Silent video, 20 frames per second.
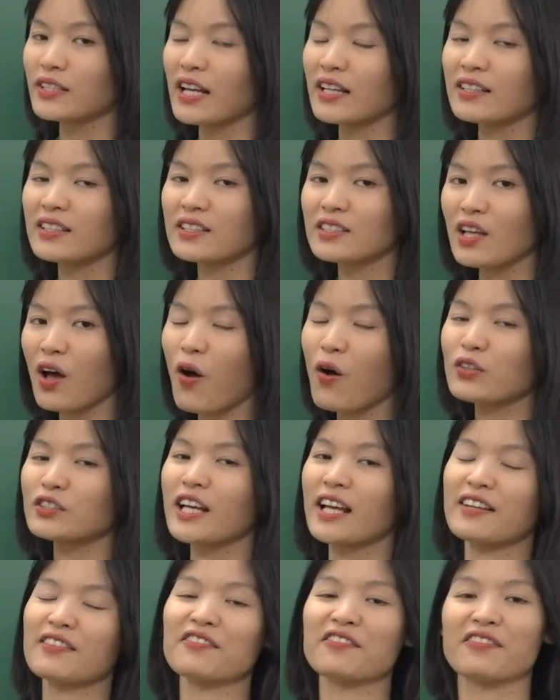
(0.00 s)
dân, do
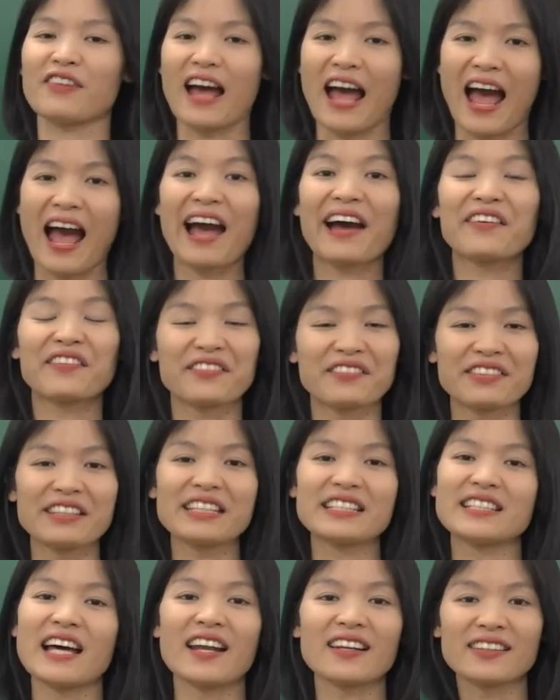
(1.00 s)
dân và
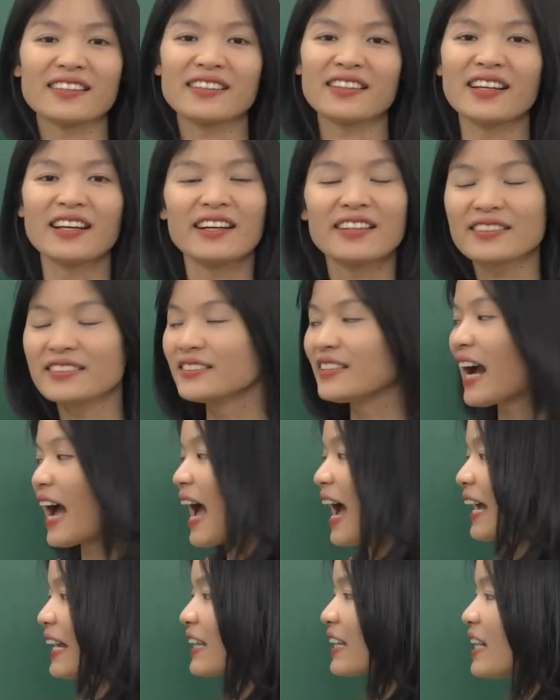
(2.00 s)
vì dân. Thứ
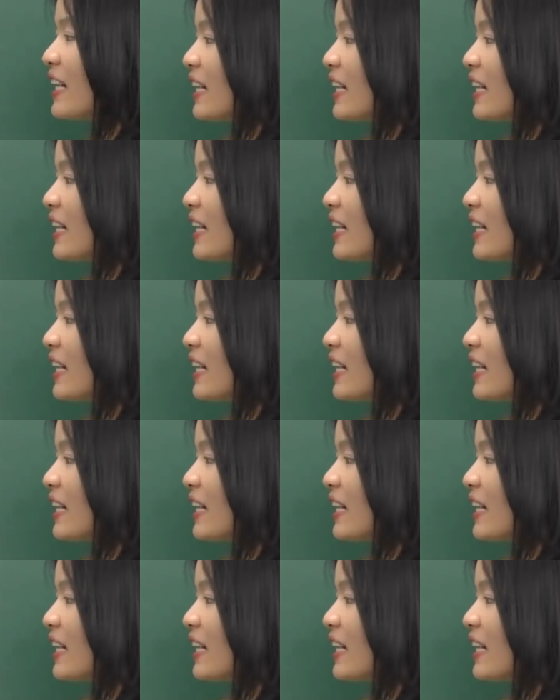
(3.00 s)
hai,